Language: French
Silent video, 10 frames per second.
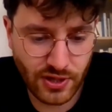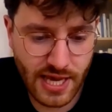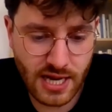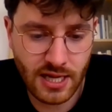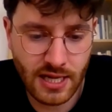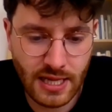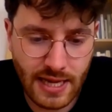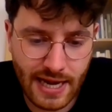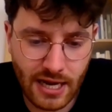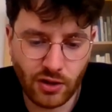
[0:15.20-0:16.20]
Frankiel.
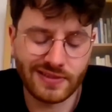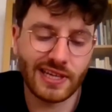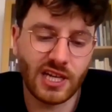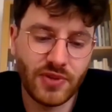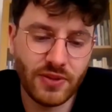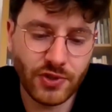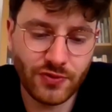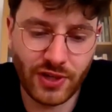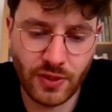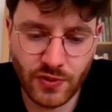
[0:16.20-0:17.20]
Alors, très rapidement,
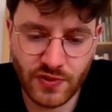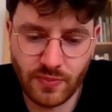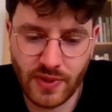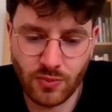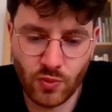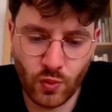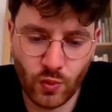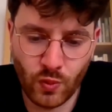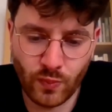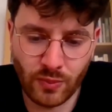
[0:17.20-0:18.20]
je vais commencer par
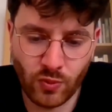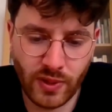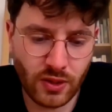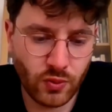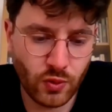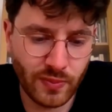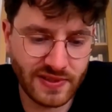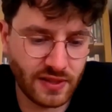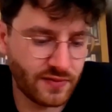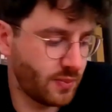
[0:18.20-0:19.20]
mon, par mon parcours,
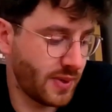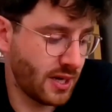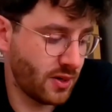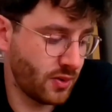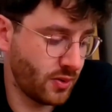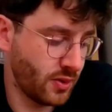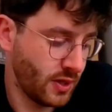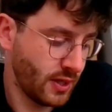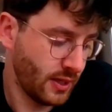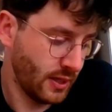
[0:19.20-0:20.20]
mais ça ne va pas euh,
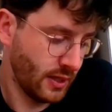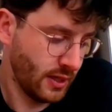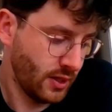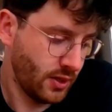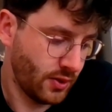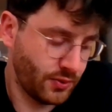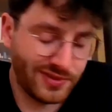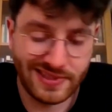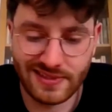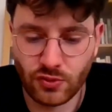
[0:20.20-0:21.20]

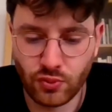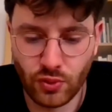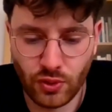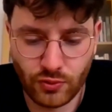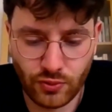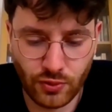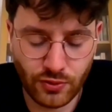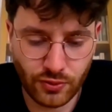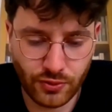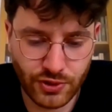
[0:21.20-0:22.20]
utiliser tout le, tout le
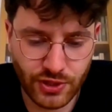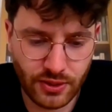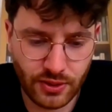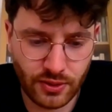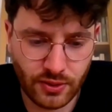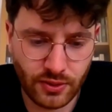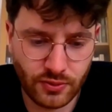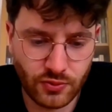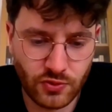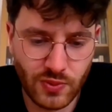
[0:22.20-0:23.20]
temps que j'ai
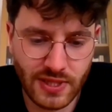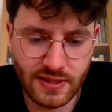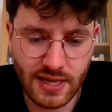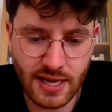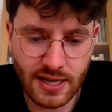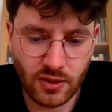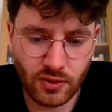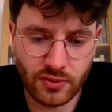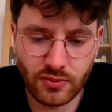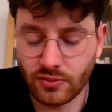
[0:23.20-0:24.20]
tout de suite. Là,
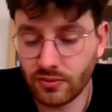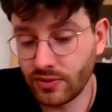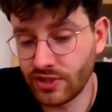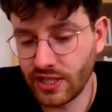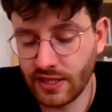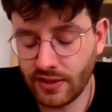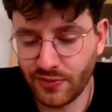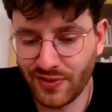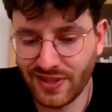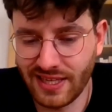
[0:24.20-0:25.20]
alors, j'ai
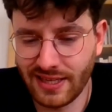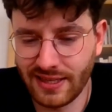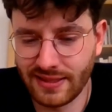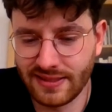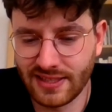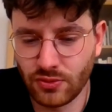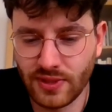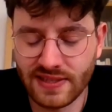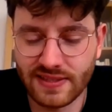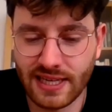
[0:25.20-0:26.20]
euh, fait des,
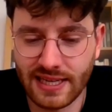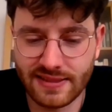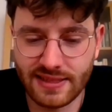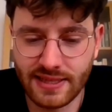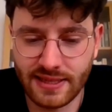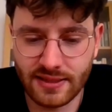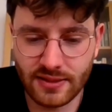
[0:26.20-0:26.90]
études assez classiques.